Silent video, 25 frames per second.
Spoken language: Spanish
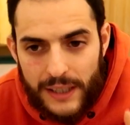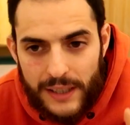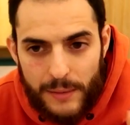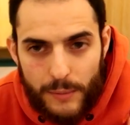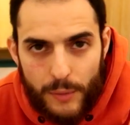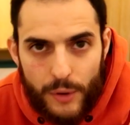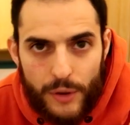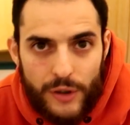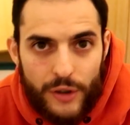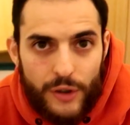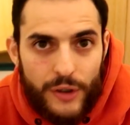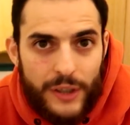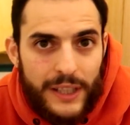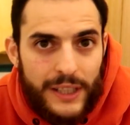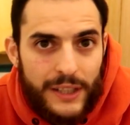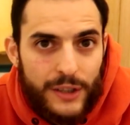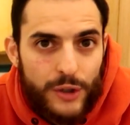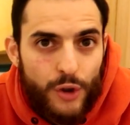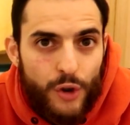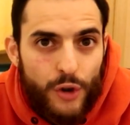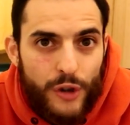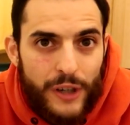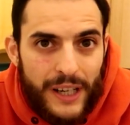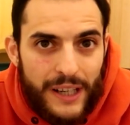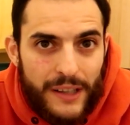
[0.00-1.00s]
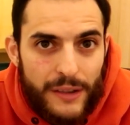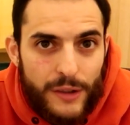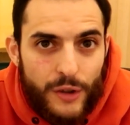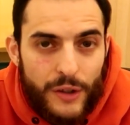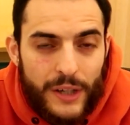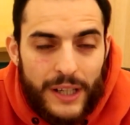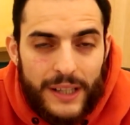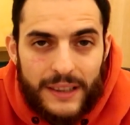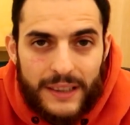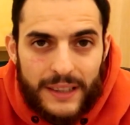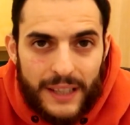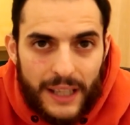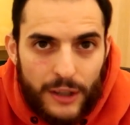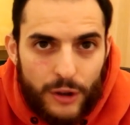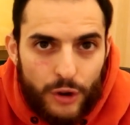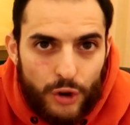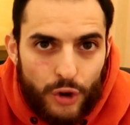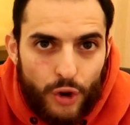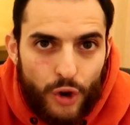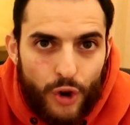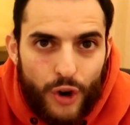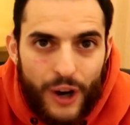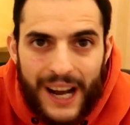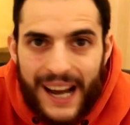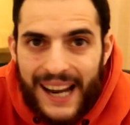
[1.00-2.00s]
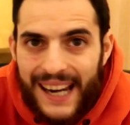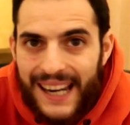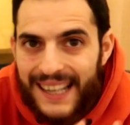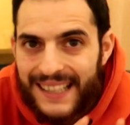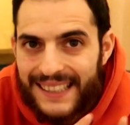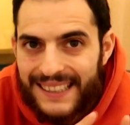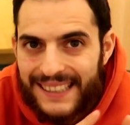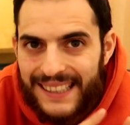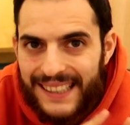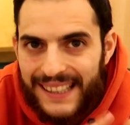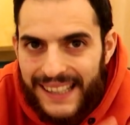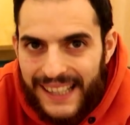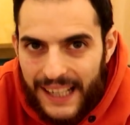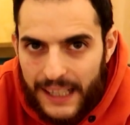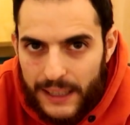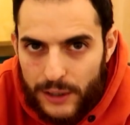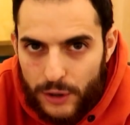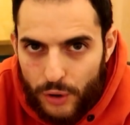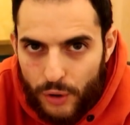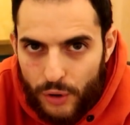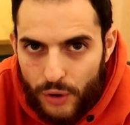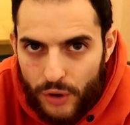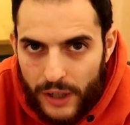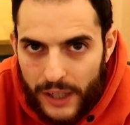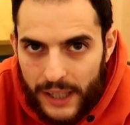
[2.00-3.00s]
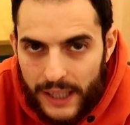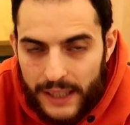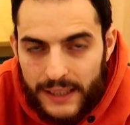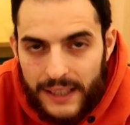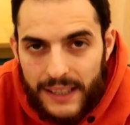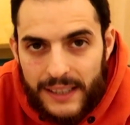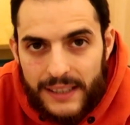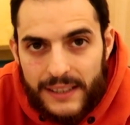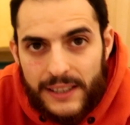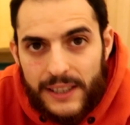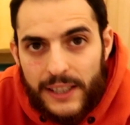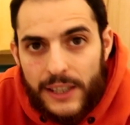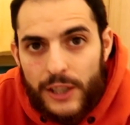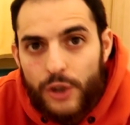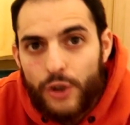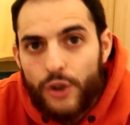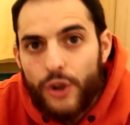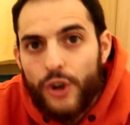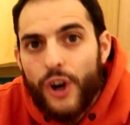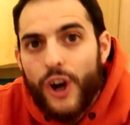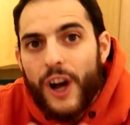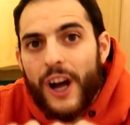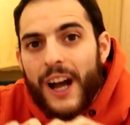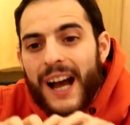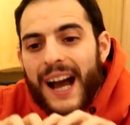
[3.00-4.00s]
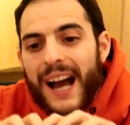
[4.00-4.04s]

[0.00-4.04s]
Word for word: Las emociones no reaccionan tanto a las ideas concretas, sino